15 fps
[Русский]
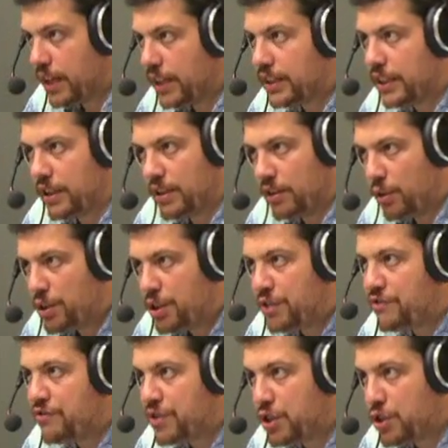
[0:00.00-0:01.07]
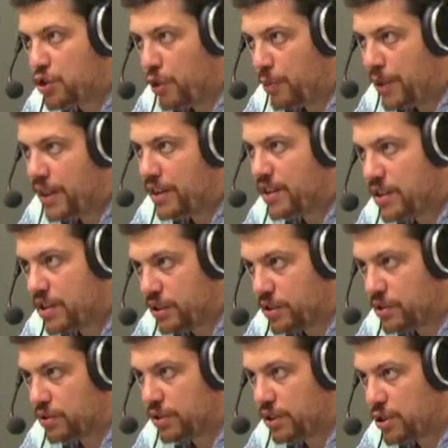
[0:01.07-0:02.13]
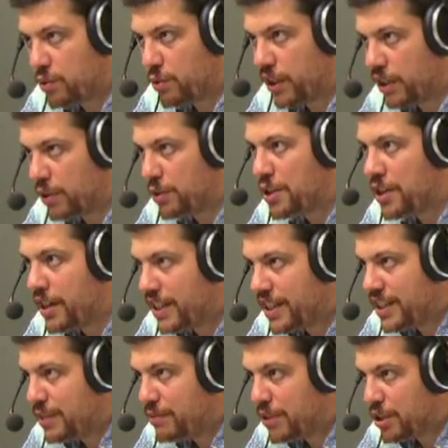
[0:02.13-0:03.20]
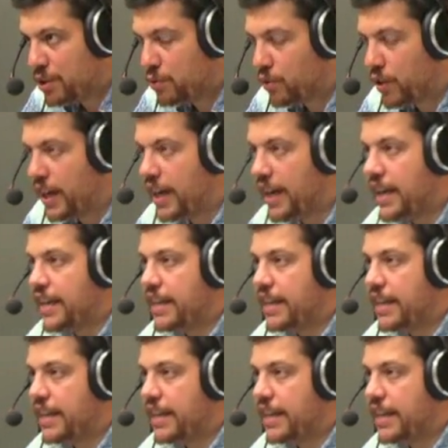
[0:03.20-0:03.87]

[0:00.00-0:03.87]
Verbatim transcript: это очень весомая и серьезная штука. Это очень легитимная штука.